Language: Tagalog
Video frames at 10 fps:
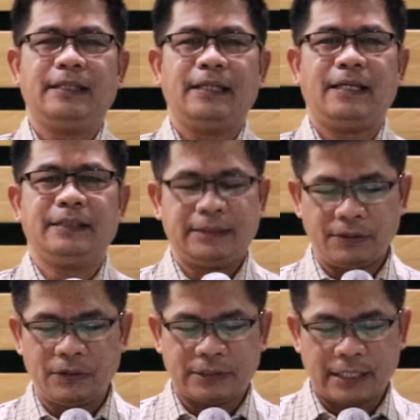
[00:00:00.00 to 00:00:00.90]
At siguro
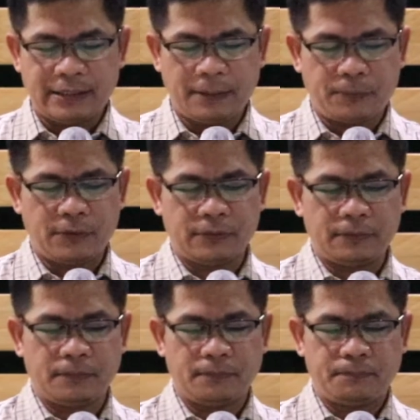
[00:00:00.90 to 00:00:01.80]
sa kanya
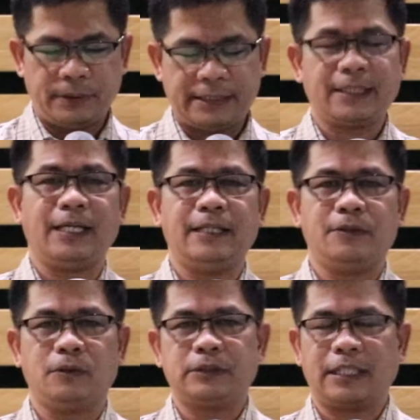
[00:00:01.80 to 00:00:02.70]
pong physical
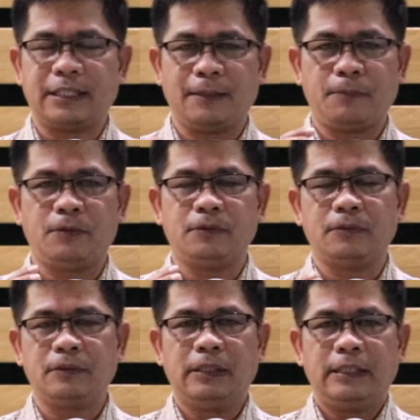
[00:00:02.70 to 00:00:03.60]
o sa kanya pong
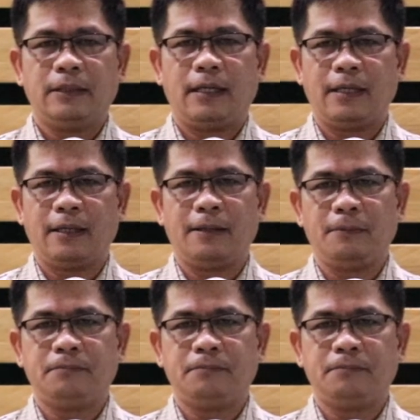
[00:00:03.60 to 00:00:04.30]
uh,